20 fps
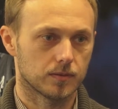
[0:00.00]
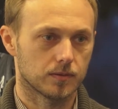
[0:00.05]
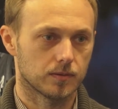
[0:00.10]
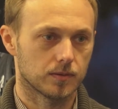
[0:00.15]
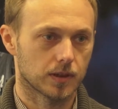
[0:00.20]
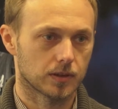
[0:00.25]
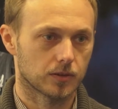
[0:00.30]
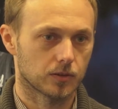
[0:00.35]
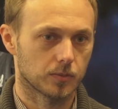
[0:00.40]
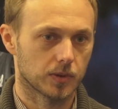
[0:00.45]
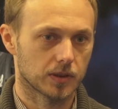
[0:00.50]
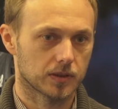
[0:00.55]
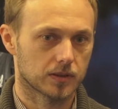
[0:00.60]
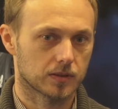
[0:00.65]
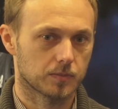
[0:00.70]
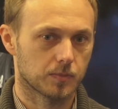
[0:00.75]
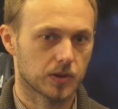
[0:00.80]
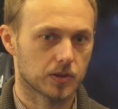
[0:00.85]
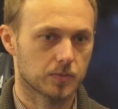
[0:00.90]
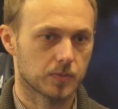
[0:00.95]
e, natomiast
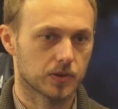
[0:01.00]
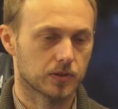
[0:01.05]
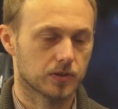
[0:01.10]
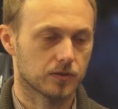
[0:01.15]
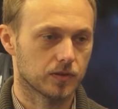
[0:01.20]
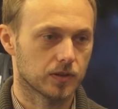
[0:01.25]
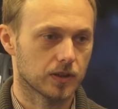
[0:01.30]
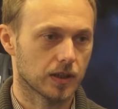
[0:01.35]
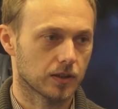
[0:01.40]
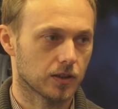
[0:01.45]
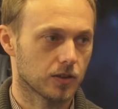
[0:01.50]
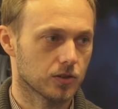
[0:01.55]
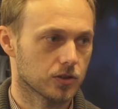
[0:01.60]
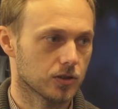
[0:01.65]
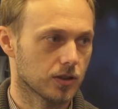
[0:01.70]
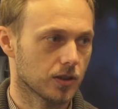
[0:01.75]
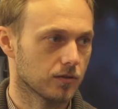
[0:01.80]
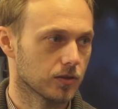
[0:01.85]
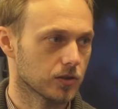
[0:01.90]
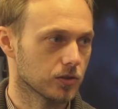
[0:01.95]
z perspektywy takiej,
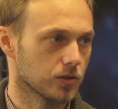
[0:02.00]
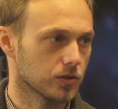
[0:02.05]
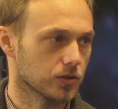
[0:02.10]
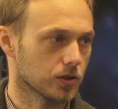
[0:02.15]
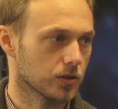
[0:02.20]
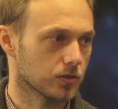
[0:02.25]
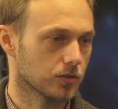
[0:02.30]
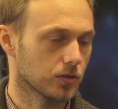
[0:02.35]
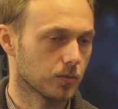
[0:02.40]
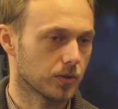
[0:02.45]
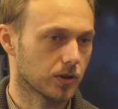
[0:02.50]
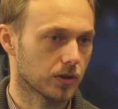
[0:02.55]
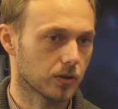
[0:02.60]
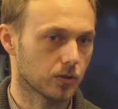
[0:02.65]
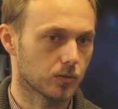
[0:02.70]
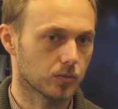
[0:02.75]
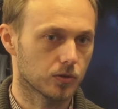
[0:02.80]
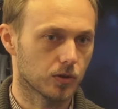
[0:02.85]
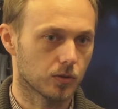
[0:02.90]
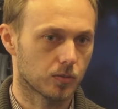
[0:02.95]
że najważniejsze jest dobre
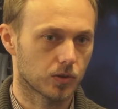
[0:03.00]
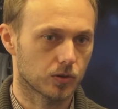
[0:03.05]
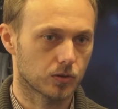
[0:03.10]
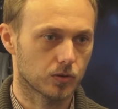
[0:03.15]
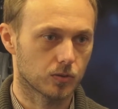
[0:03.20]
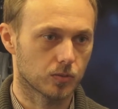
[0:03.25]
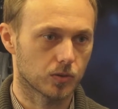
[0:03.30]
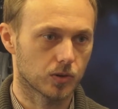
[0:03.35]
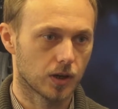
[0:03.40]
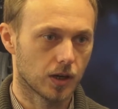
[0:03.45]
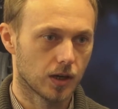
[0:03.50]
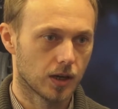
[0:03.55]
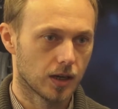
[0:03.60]
klub, dobro klubu.